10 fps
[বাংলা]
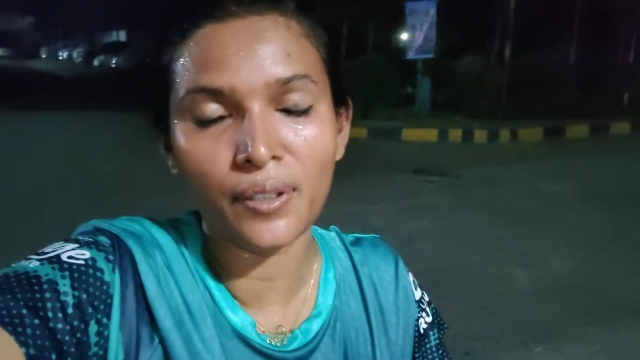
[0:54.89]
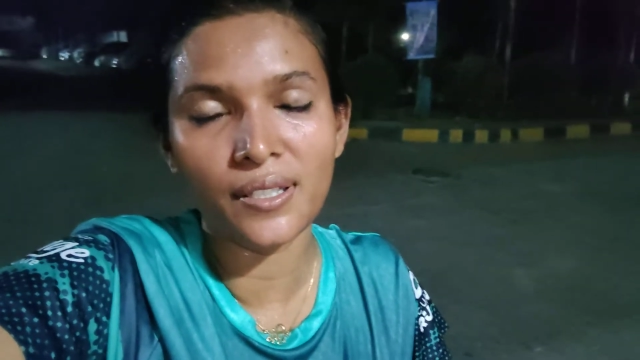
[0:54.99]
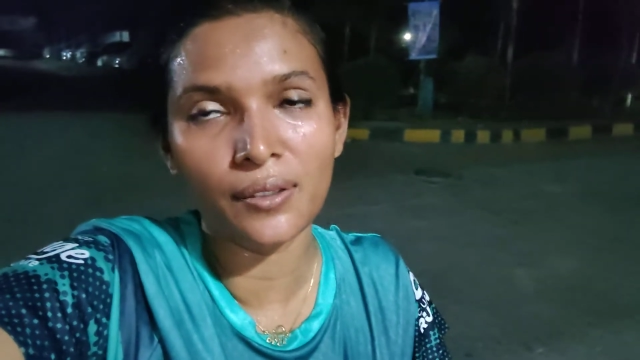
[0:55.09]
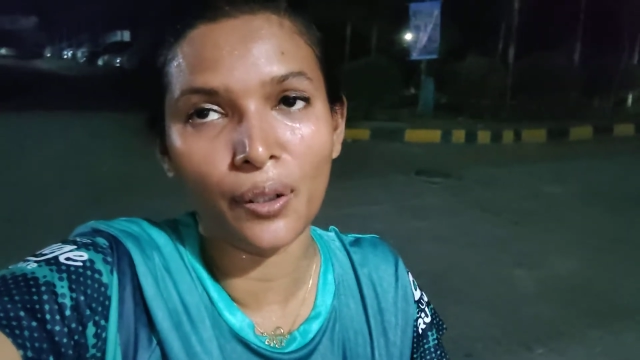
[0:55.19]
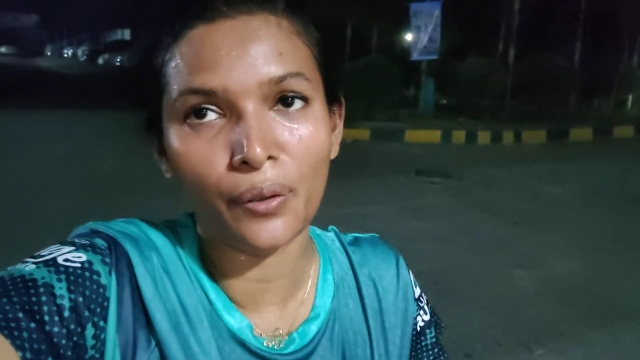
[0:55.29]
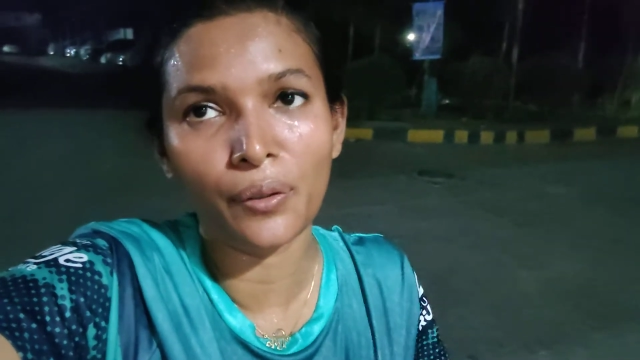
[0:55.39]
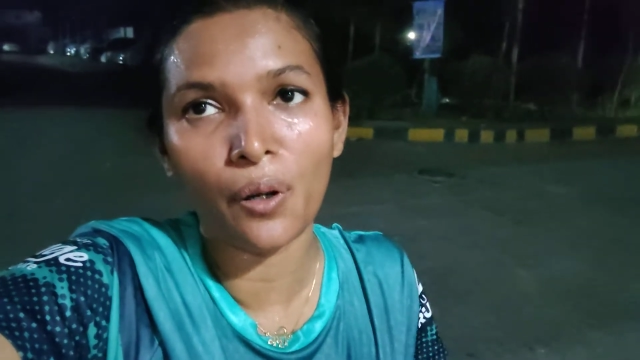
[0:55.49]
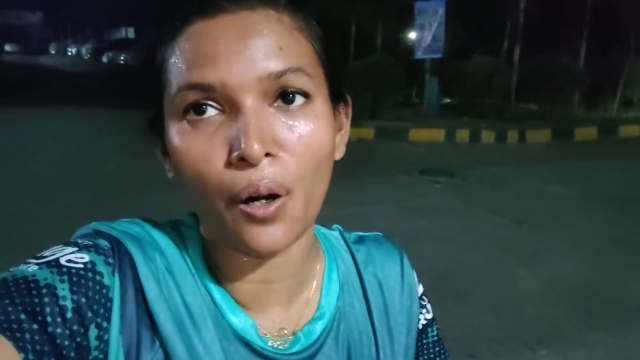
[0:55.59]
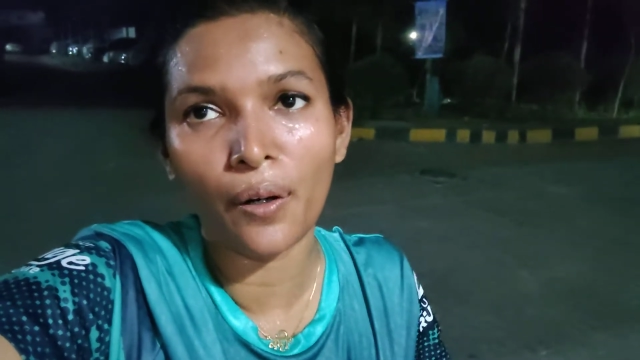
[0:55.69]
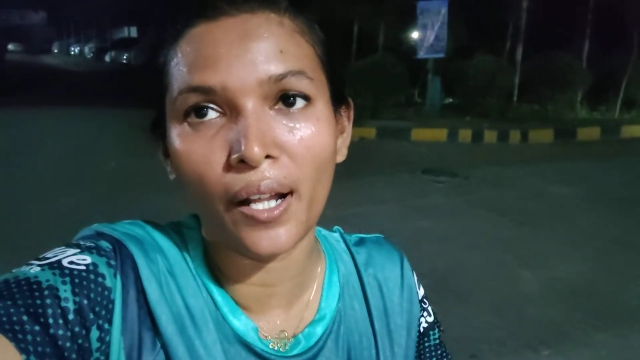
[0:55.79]
করেছি তখন
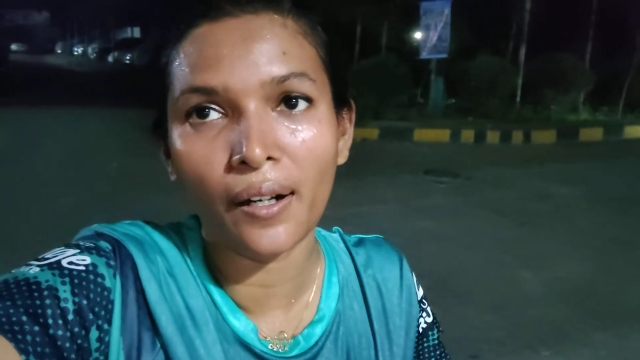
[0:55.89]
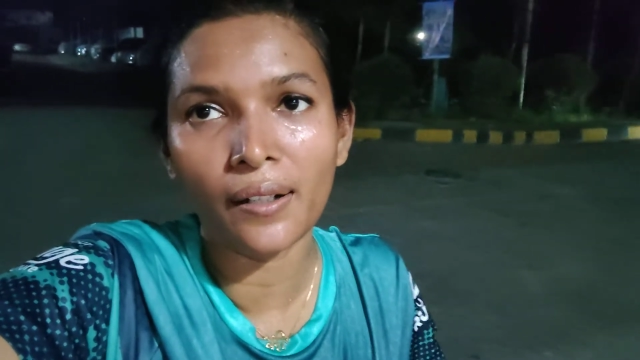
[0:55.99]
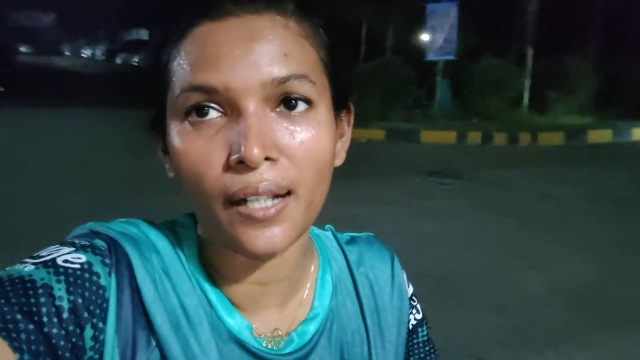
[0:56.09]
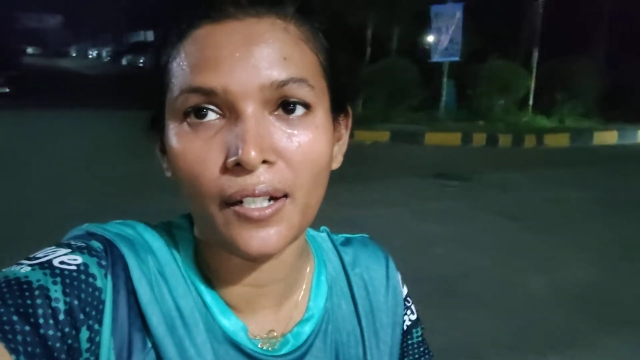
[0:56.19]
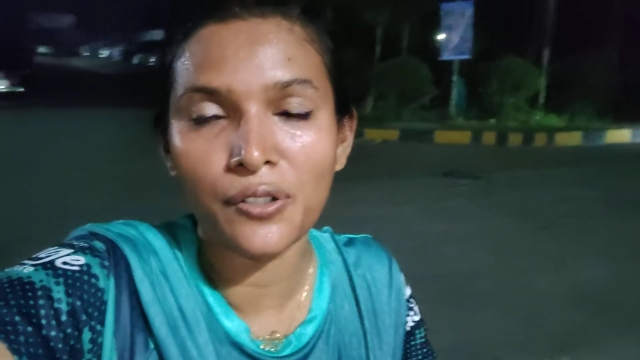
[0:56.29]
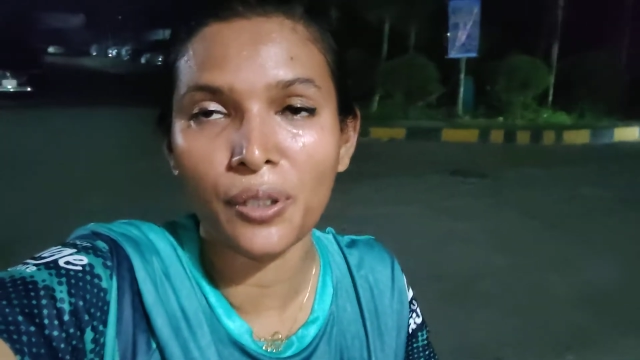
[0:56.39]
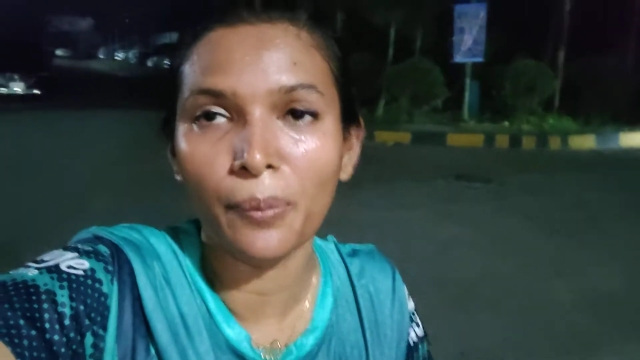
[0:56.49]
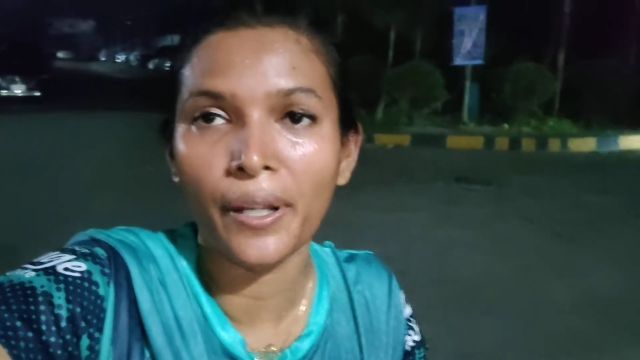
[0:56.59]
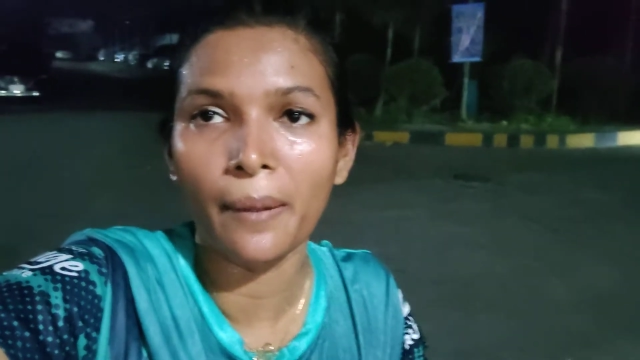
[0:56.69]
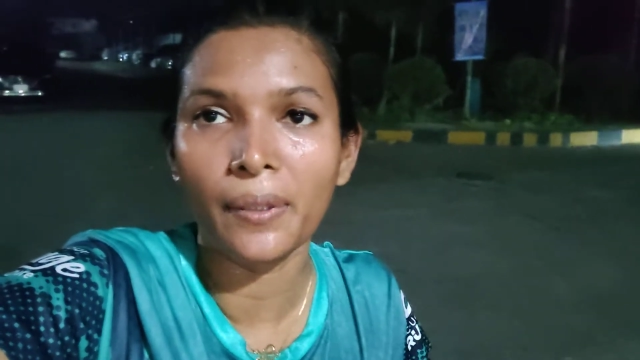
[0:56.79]
করোনার কালীন
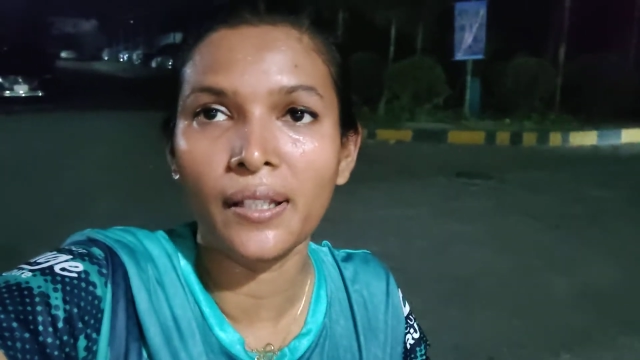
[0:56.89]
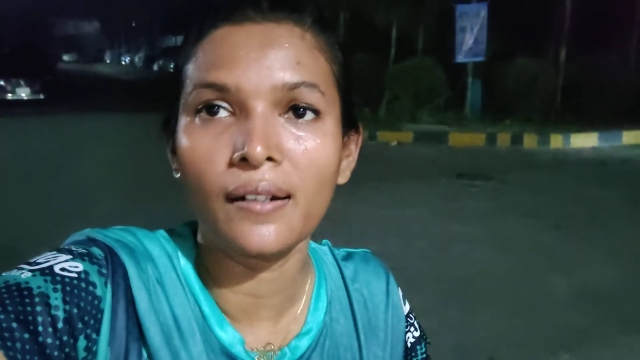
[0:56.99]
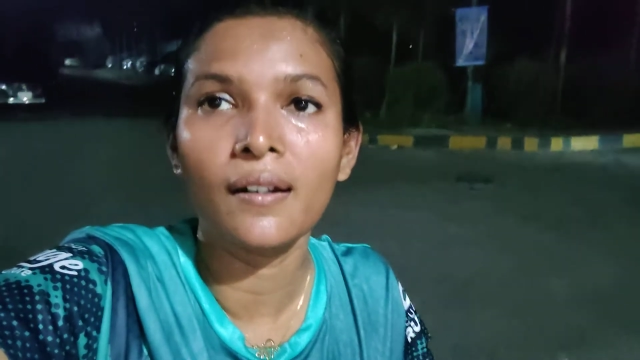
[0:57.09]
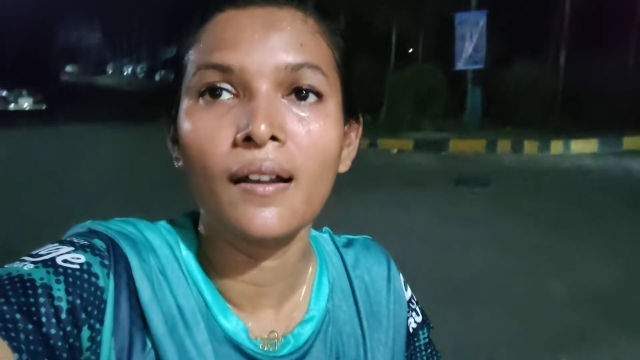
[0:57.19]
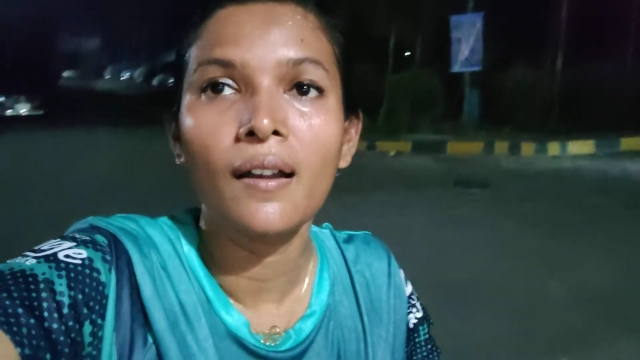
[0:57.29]
সময় আমাদের